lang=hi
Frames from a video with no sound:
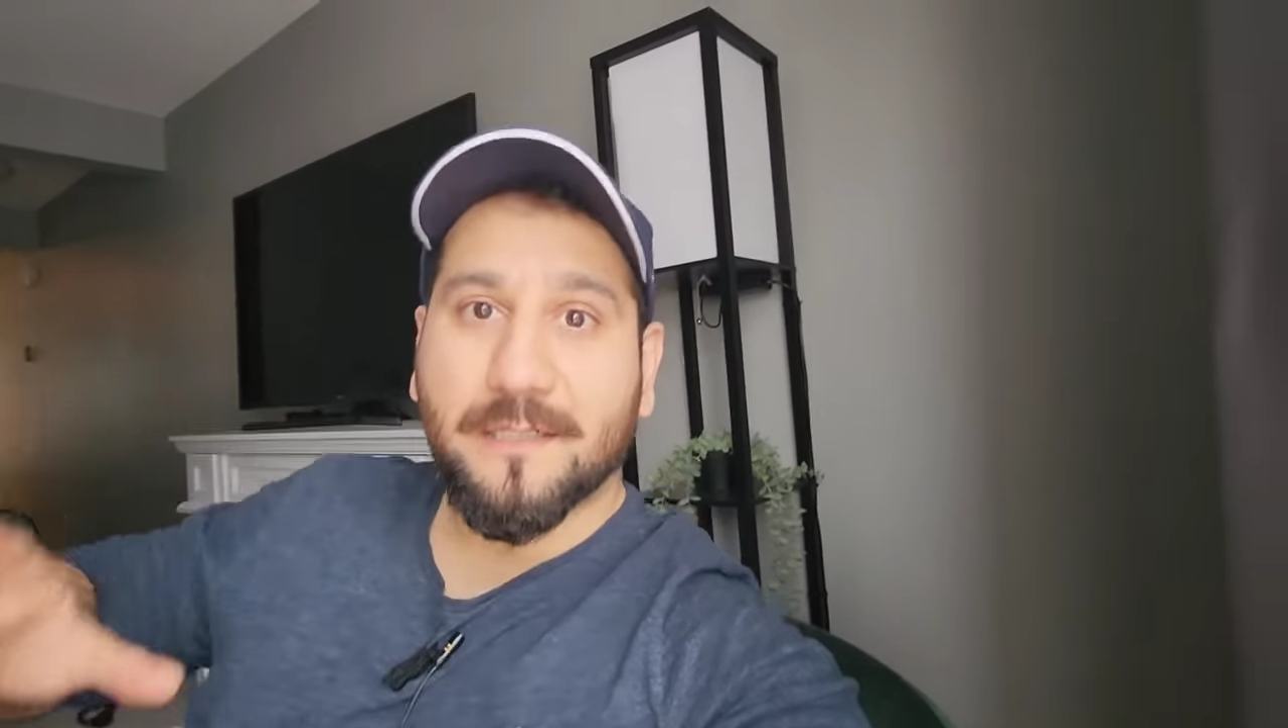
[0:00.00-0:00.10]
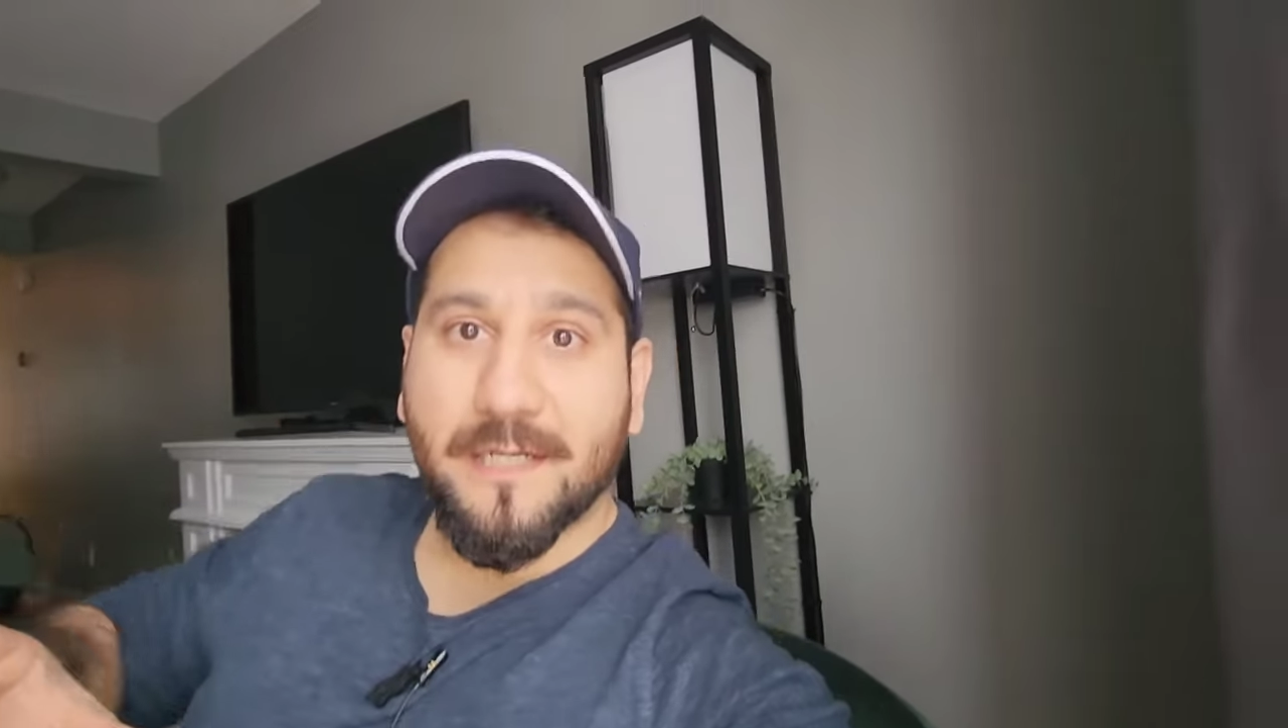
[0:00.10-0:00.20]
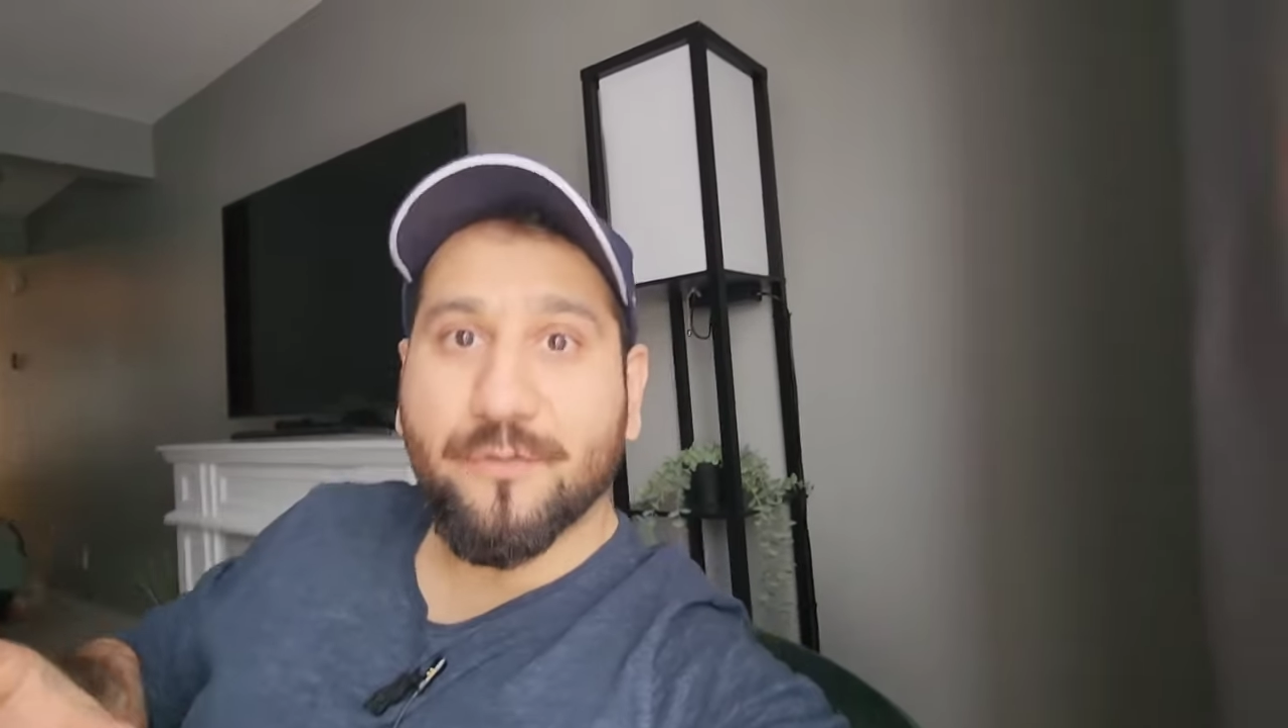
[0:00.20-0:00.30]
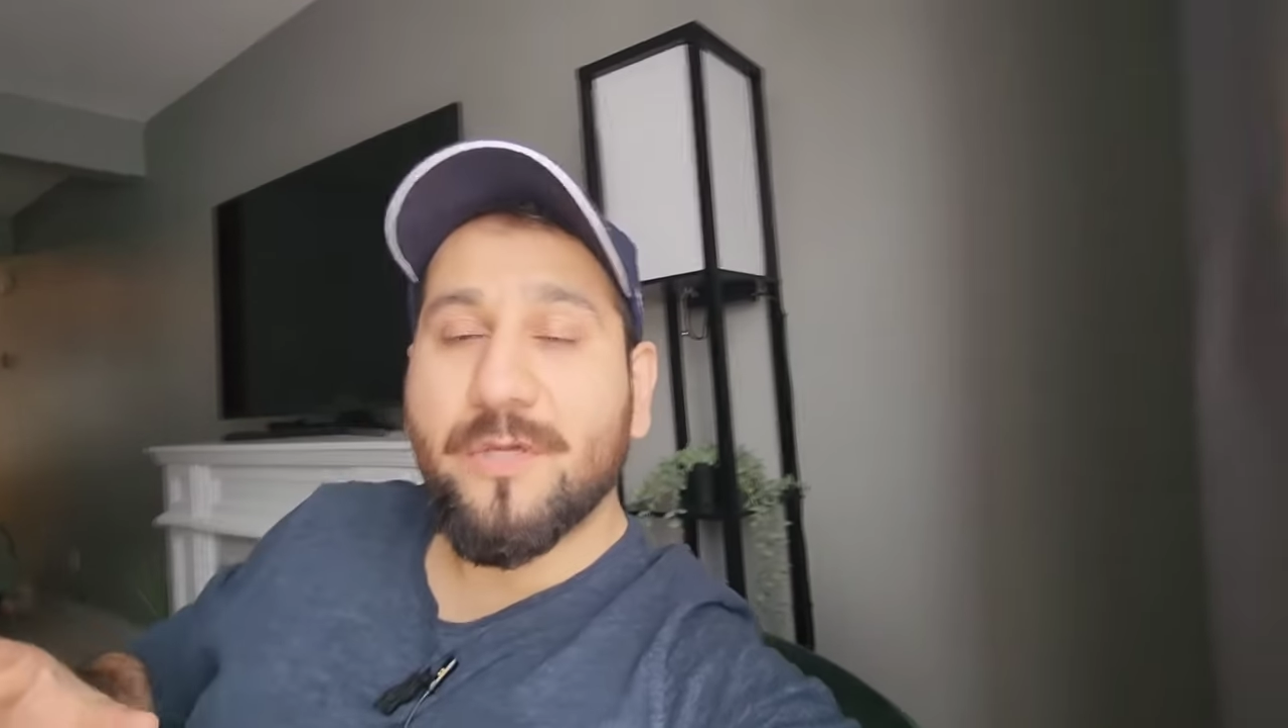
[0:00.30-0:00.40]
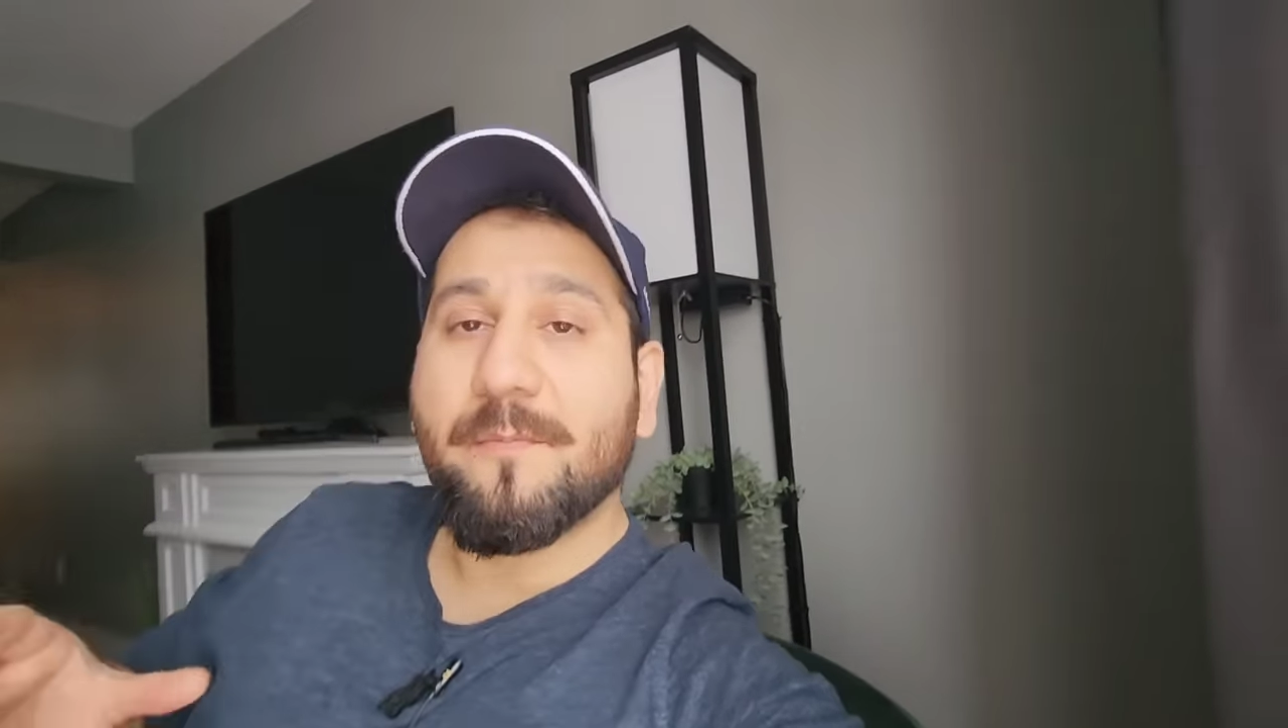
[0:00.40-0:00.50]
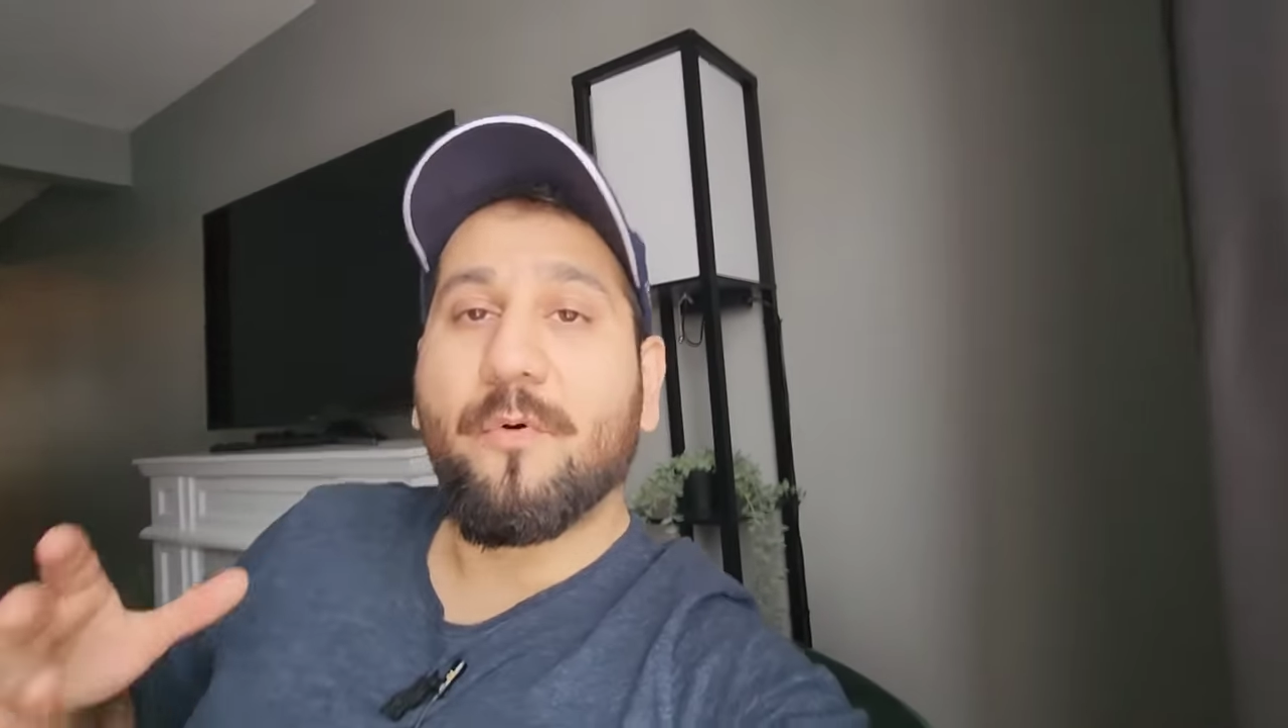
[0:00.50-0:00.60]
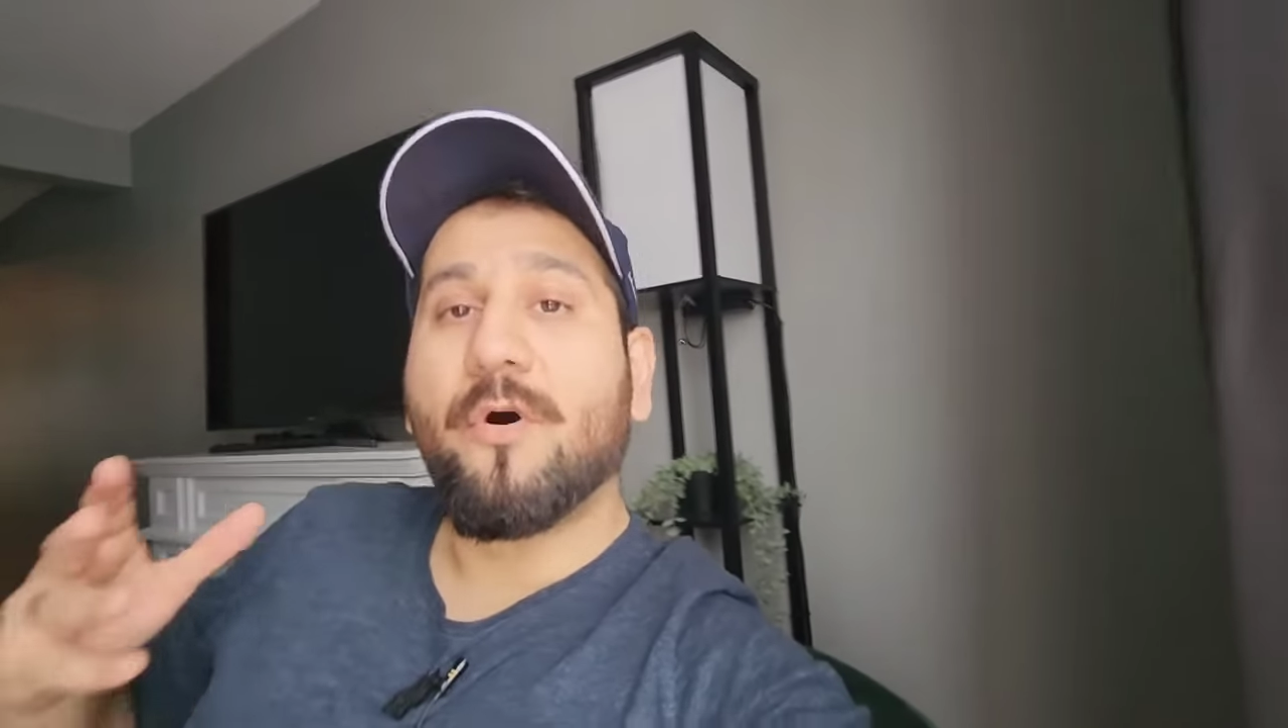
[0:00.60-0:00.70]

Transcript: रखना है तो ये